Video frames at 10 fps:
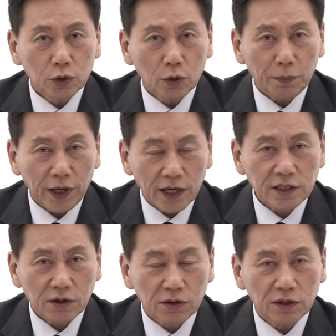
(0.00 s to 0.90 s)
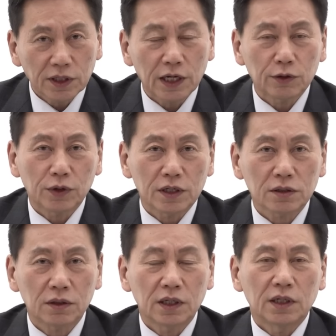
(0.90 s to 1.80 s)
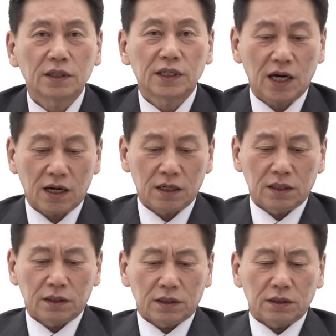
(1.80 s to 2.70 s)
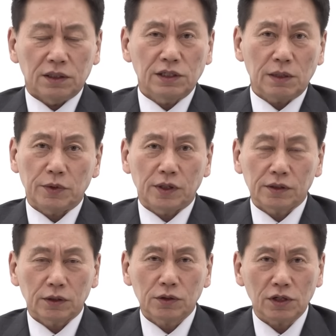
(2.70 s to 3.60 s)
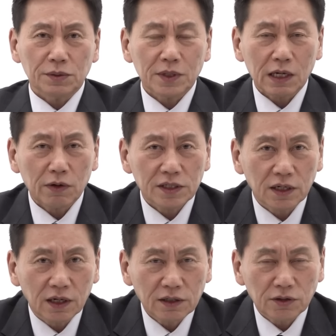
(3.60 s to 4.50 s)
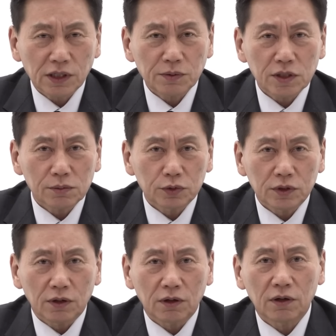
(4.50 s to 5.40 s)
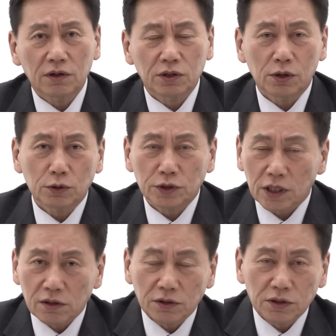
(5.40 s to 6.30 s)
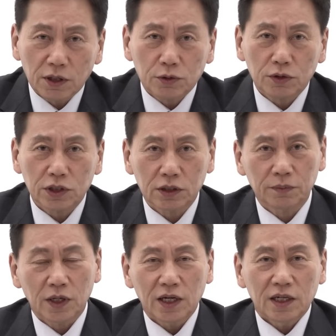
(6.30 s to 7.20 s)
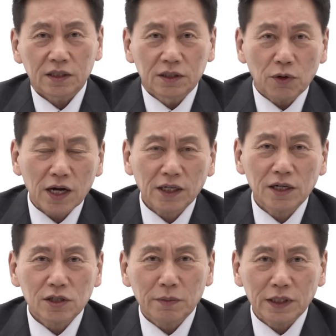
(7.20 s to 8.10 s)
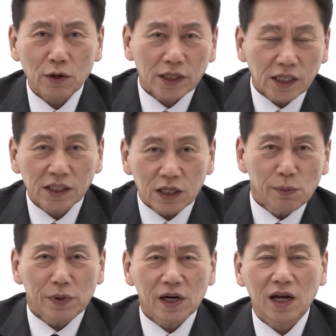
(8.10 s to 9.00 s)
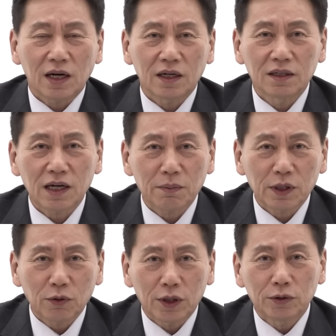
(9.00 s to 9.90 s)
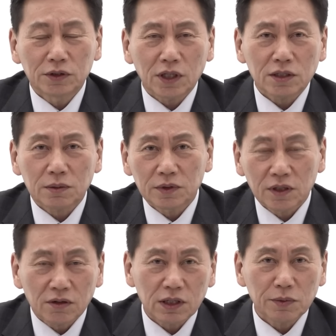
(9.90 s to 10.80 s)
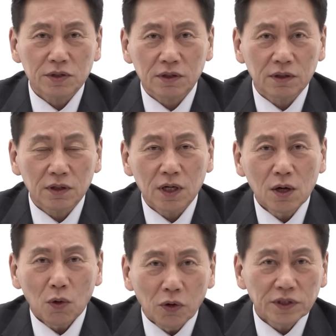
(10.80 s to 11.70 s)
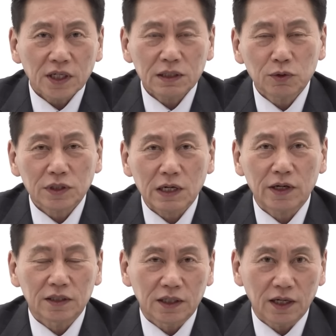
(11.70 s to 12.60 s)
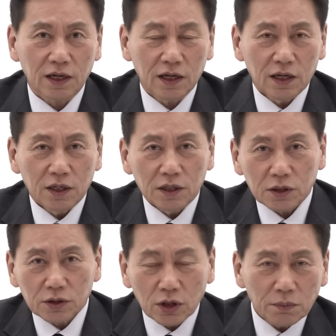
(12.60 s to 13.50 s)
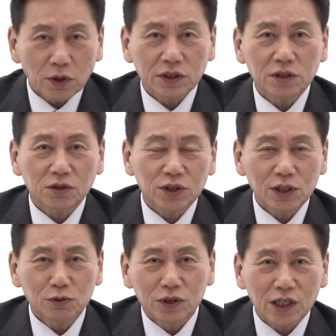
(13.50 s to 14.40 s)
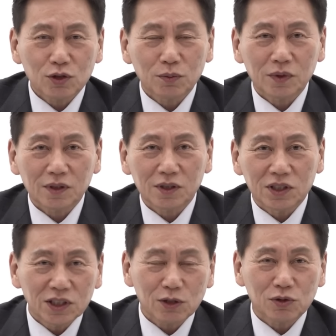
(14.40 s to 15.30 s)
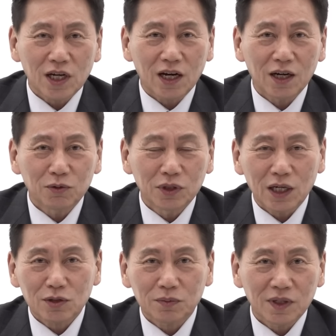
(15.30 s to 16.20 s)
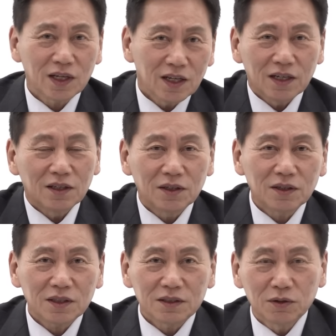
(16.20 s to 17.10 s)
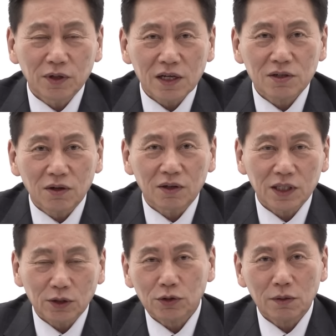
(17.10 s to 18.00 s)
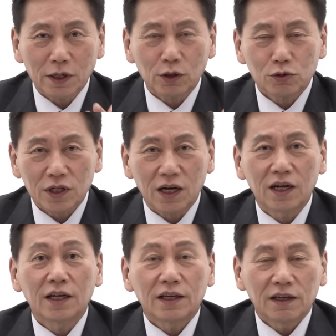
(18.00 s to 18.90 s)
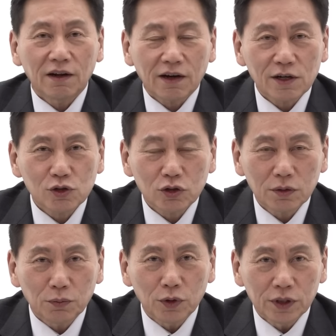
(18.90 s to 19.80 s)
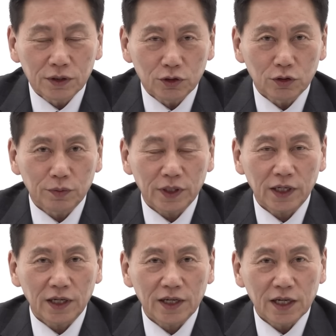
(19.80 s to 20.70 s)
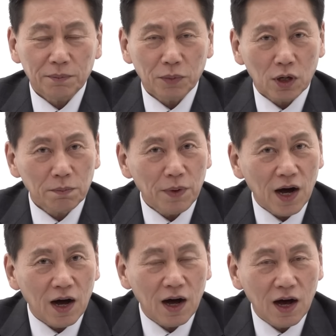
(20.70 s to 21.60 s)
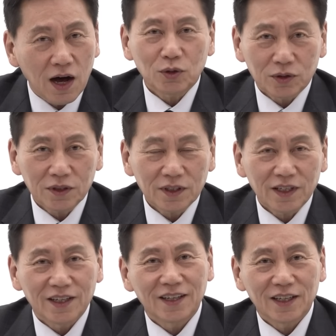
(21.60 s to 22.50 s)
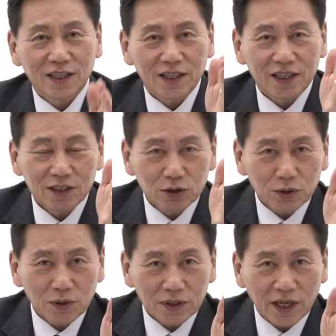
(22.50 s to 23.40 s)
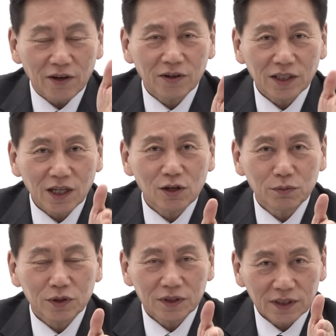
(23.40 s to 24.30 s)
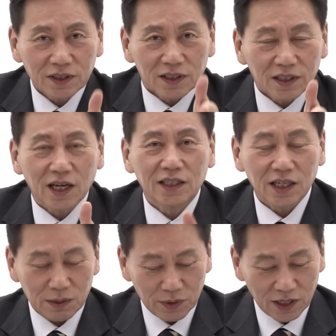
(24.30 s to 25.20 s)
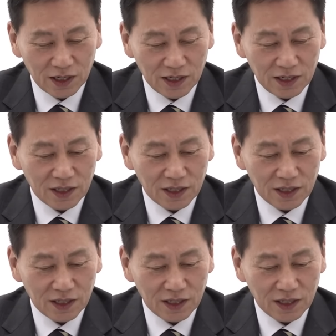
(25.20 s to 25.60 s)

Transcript: 요 패한 사건을 계기로 해서 야 이재명이 그래도 열심히 살아왔잖아. 성남 시절부터 경기도사를 거쳐가지고 지금 그 황야에서 만약 황야의 일필랑 어? 한 마리 외로운 늑대처럼 우렁거리면서 어? 혼자 힘으로 싸웠는데 저런 멋진 정치인을 우리가 좀 그 지지해주자. 우리가 좀 어? 응원해서 대통령 만들어주자. 이래가지고 모인 그룹이 명바 또는 스스로를 개혁의 딸로 부른 개딸입니다.